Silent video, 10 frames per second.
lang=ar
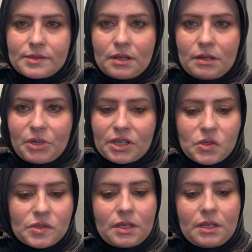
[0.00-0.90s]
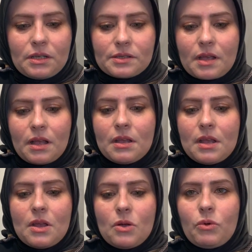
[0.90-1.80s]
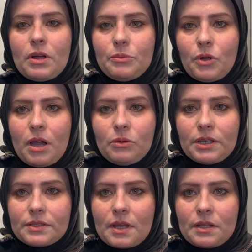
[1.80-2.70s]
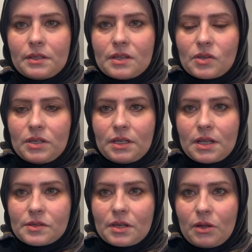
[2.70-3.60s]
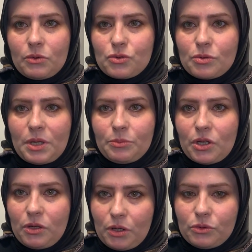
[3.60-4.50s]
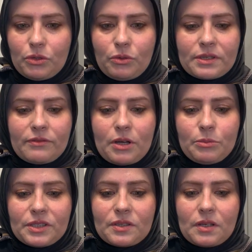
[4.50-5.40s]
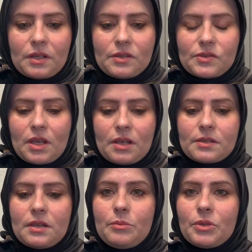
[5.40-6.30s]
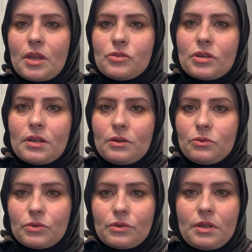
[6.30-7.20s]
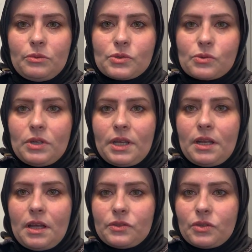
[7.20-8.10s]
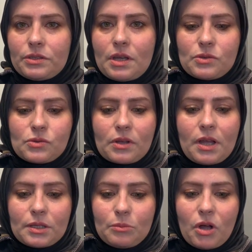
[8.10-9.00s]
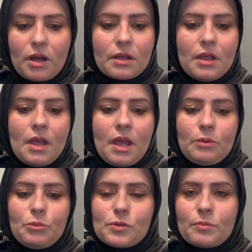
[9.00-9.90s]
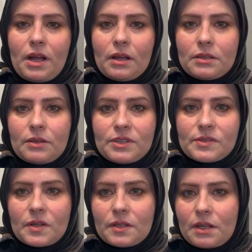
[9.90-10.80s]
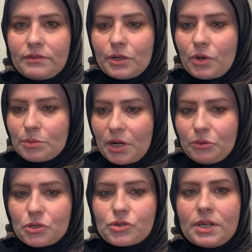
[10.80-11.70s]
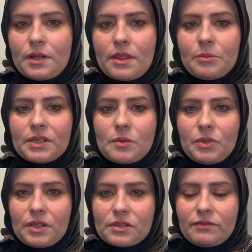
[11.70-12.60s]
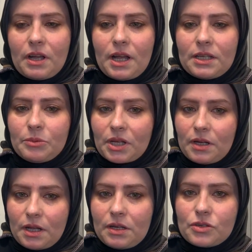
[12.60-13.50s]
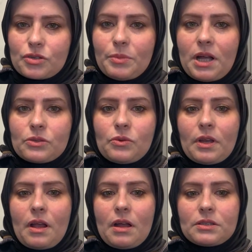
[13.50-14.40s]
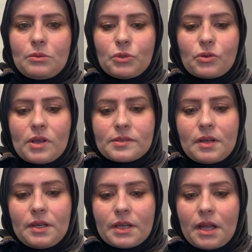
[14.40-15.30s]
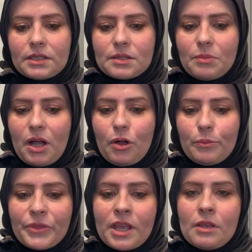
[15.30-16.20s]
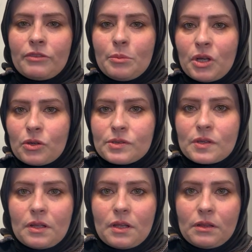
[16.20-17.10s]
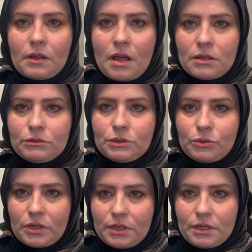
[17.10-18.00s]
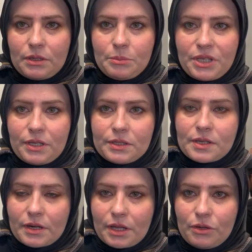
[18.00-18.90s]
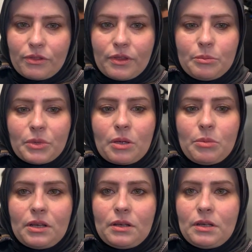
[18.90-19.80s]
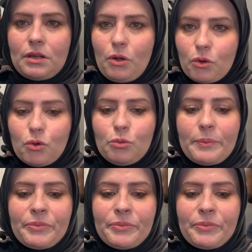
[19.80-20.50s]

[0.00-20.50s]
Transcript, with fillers: المركزي للإحصاء ومحاولة أن نصل إلى صيغة وجملة من الحلول والتفاهمات السياسية من أجل الوصول إلى التعداد السكاني المقر المزمع عقده في سنة 2024 هذا ما تم الاتفاق عليه من خلال الاجتماعات واللقاءات المتواصلة اللي كانت معهم فيما يخص القانون هو آه، به تريث من قبل الحكومة